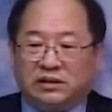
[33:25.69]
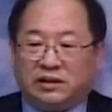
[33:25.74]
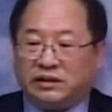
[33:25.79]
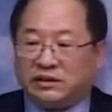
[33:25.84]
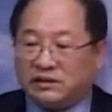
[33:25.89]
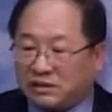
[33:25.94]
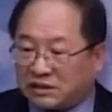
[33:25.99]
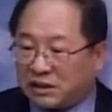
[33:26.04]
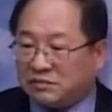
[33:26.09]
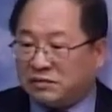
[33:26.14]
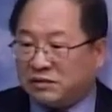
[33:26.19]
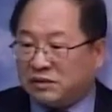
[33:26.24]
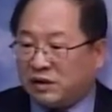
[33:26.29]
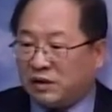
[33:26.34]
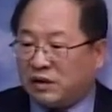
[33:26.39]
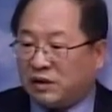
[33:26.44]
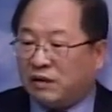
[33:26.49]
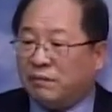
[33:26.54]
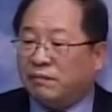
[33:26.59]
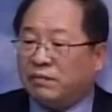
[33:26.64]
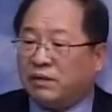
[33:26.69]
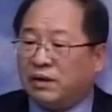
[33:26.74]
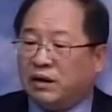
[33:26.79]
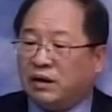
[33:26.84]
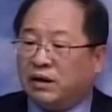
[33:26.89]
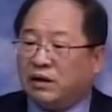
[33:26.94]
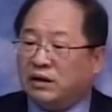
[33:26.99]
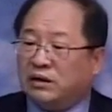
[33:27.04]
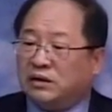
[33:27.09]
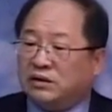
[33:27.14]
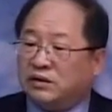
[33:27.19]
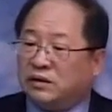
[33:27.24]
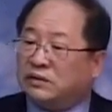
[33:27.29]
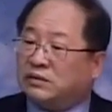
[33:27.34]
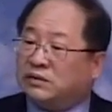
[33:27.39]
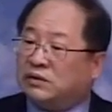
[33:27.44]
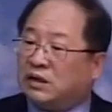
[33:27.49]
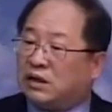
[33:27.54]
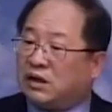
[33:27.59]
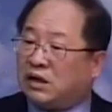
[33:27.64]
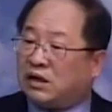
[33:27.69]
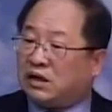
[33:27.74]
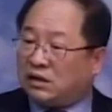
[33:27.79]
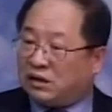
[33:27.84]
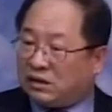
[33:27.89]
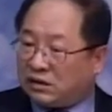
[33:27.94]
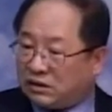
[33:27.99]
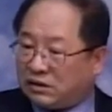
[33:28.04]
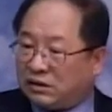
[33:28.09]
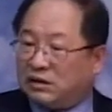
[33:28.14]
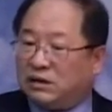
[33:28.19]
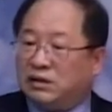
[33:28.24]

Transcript: 어렸을 때부터 네, 천사가